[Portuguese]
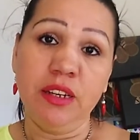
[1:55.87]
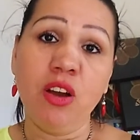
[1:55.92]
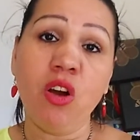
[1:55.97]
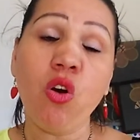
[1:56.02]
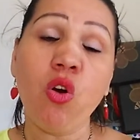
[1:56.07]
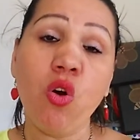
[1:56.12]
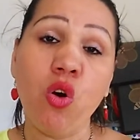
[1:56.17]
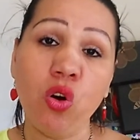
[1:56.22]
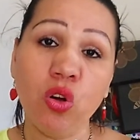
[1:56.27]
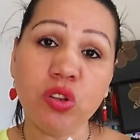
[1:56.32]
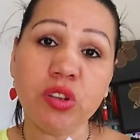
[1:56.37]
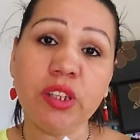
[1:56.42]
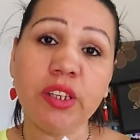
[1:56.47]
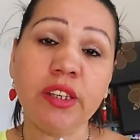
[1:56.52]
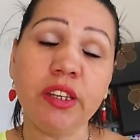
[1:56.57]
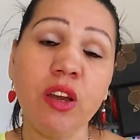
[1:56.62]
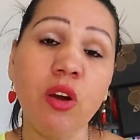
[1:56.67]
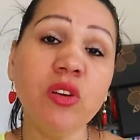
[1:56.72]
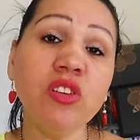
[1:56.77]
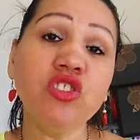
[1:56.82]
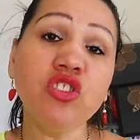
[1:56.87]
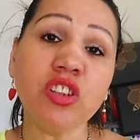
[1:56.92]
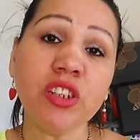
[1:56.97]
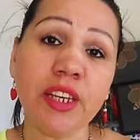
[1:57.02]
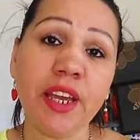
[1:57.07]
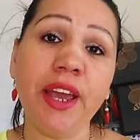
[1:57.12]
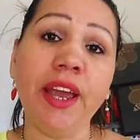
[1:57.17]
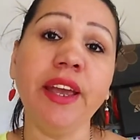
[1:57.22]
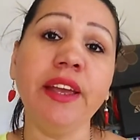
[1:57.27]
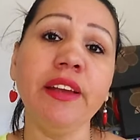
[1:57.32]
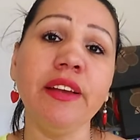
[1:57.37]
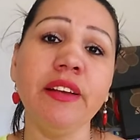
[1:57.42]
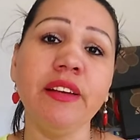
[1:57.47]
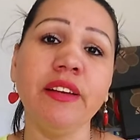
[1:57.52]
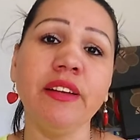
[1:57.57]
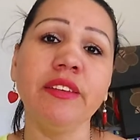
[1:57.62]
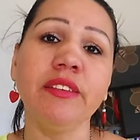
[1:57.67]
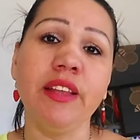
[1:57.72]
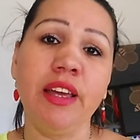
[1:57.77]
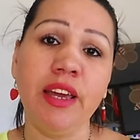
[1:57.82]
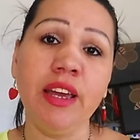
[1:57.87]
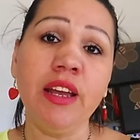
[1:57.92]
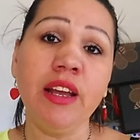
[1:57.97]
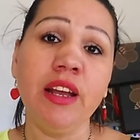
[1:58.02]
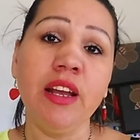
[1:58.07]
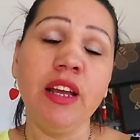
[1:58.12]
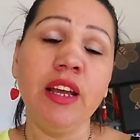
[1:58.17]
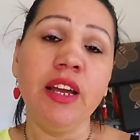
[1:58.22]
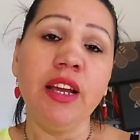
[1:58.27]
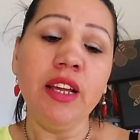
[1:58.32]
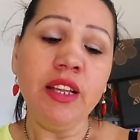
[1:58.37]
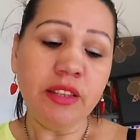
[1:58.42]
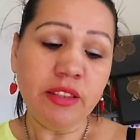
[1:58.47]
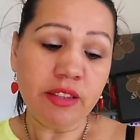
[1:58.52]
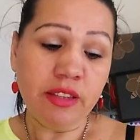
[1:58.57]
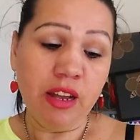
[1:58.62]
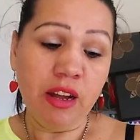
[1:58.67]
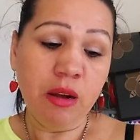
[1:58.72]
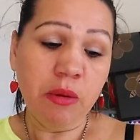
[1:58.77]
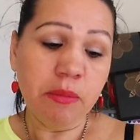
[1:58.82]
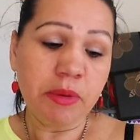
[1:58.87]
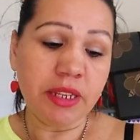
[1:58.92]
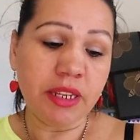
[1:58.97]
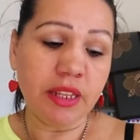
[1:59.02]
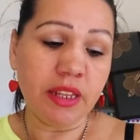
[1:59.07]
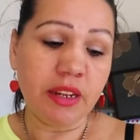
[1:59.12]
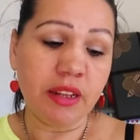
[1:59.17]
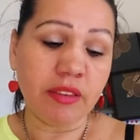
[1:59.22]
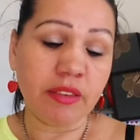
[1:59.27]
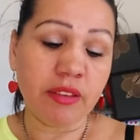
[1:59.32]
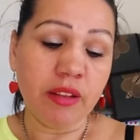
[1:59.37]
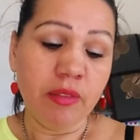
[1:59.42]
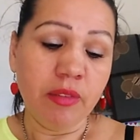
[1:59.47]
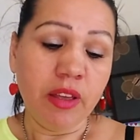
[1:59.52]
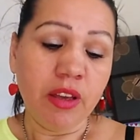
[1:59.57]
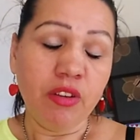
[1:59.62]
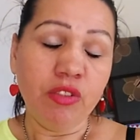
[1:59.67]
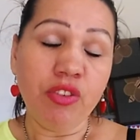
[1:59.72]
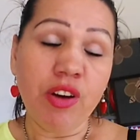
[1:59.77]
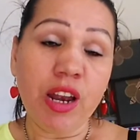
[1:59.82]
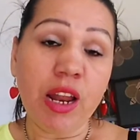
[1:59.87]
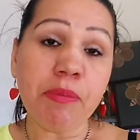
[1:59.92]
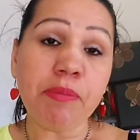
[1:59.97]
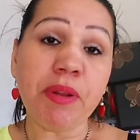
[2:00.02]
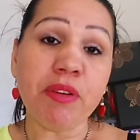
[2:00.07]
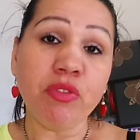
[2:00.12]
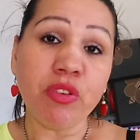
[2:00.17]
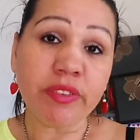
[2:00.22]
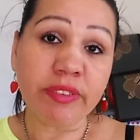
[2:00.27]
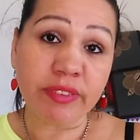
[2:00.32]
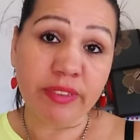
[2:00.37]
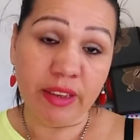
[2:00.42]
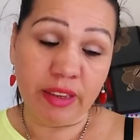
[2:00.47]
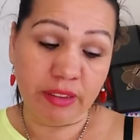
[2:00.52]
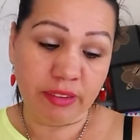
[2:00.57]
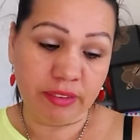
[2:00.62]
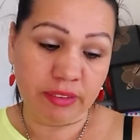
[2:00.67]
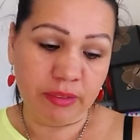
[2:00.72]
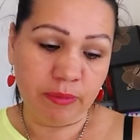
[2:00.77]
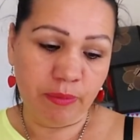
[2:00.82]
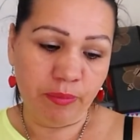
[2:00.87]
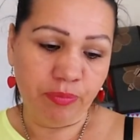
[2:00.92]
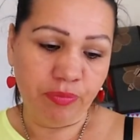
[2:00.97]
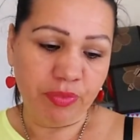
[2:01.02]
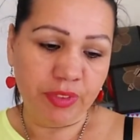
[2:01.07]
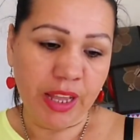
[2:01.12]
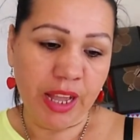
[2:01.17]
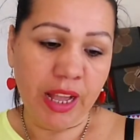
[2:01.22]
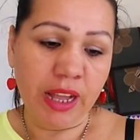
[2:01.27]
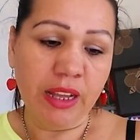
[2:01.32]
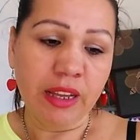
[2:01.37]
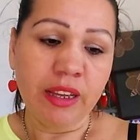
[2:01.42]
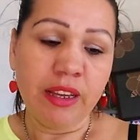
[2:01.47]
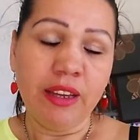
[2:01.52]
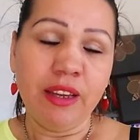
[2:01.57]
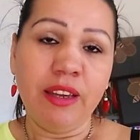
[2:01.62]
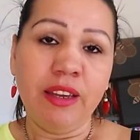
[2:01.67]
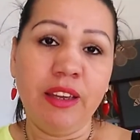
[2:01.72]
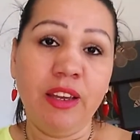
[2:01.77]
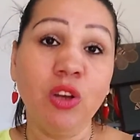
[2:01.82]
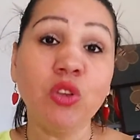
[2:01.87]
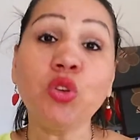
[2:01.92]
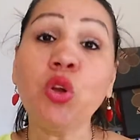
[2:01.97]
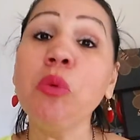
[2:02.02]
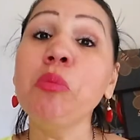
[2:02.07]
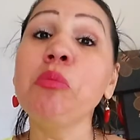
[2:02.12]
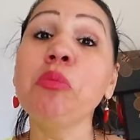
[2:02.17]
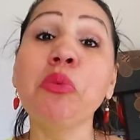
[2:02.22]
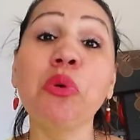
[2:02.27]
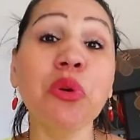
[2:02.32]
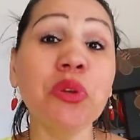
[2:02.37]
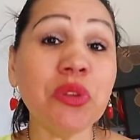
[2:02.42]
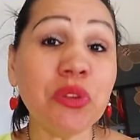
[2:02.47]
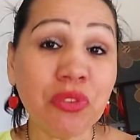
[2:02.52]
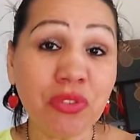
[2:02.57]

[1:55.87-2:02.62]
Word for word: conta que eu indiquei, né? Então, meninas, falar para vocês, tá? Eu tô muito